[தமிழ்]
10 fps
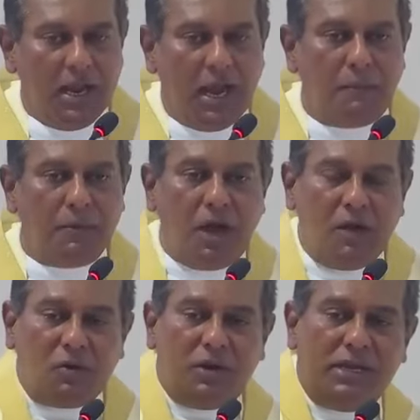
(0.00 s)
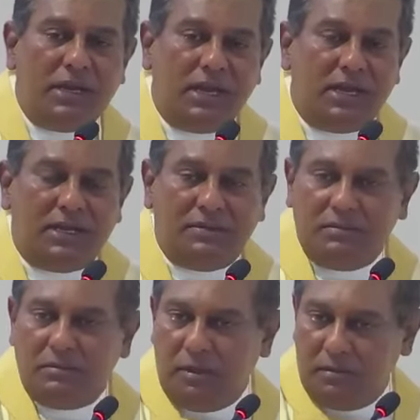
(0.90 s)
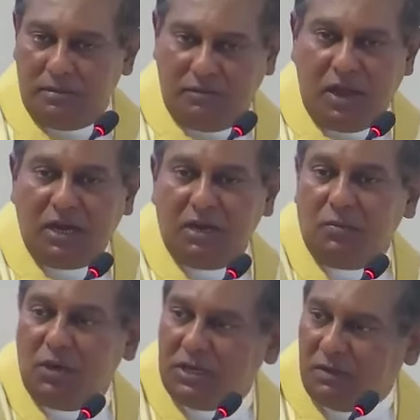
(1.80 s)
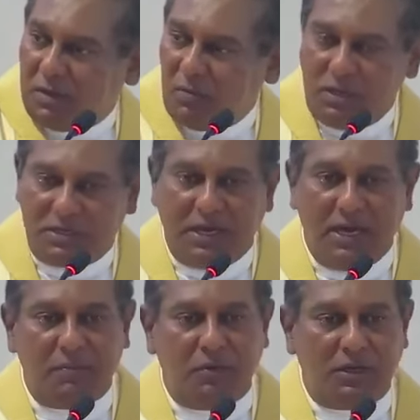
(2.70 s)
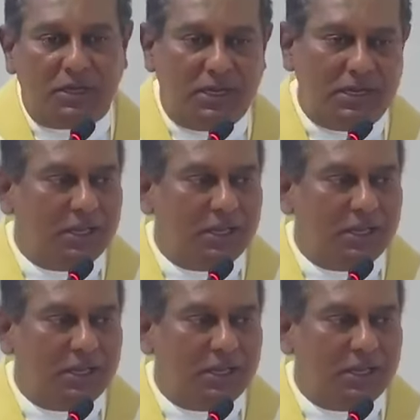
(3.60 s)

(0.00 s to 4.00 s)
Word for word: அப்புறம் அவருடைய வாகனம் உள்ளுக்கு வரும்பொழுது ஸ்டேடியம் உள்ளுக்கு